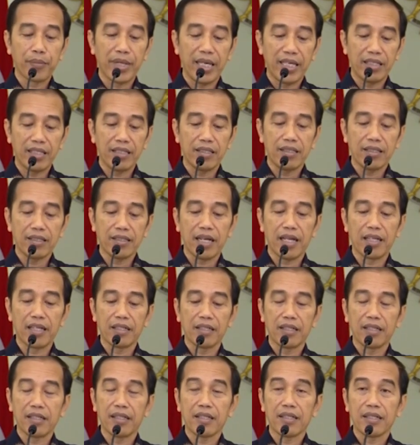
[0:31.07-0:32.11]
mei
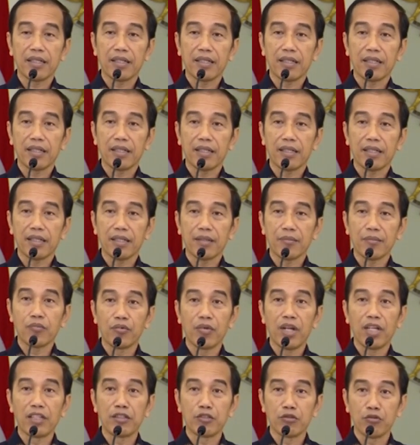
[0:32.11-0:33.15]
dan
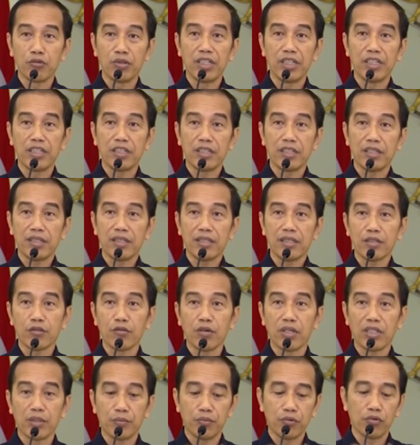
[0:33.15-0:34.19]
bulan juni
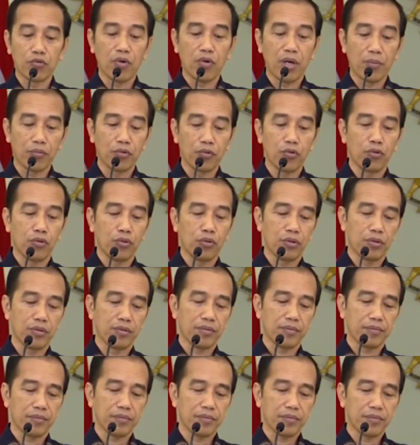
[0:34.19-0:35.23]
2020.
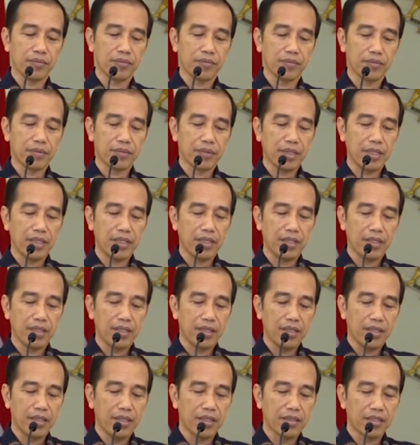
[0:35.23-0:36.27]

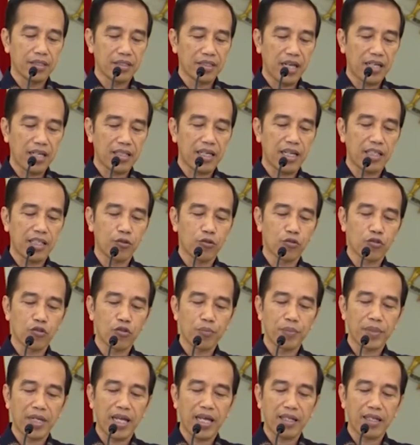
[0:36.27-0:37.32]
Sedangkan
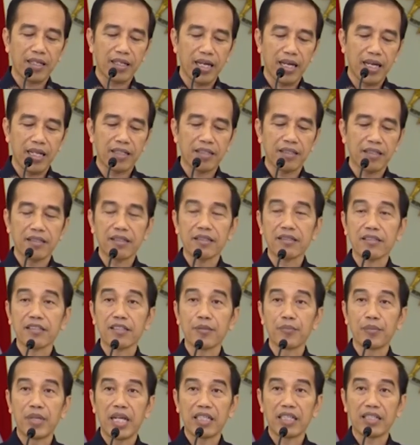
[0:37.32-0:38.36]
untuk pelanggan
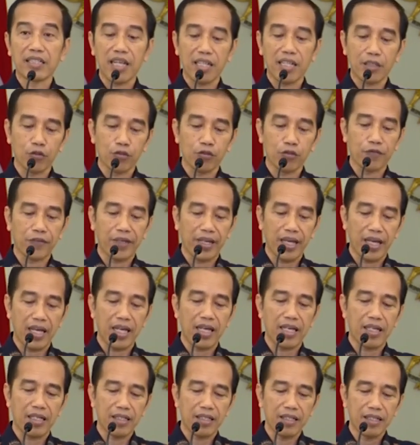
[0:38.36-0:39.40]
900
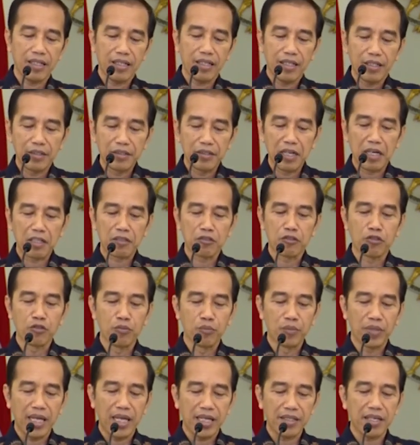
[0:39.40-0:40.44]
VA yang
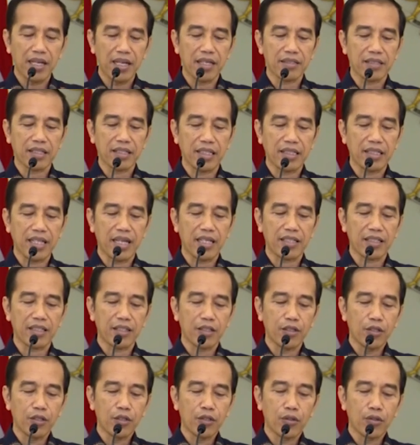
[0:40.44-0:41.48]
jumlahnya sekitar
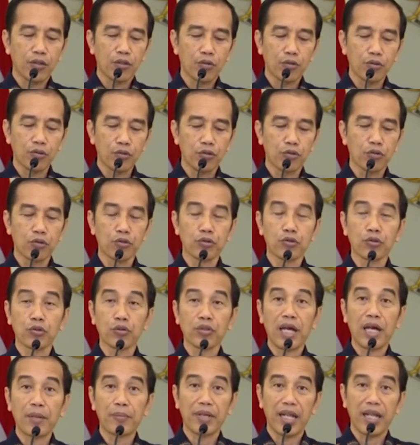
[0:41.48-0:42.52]
7
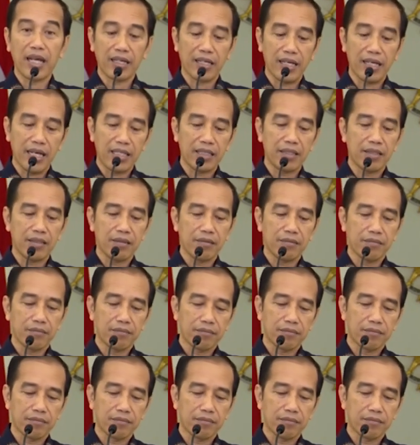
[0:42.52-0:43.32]
juta pelanggan